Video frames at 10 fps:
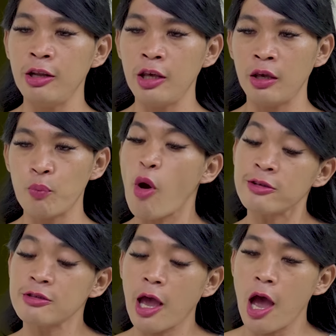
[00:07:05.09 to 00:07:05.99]
ini.
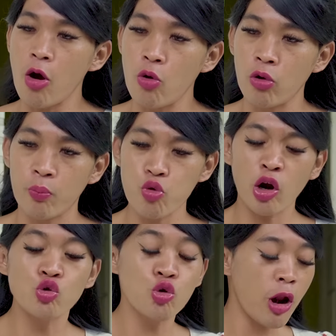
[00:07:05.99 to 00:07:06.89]
Puas kau,
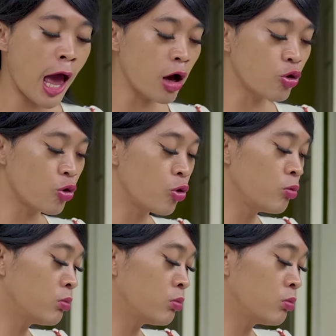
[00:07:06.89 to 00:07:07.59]
pulang dulu lah aku.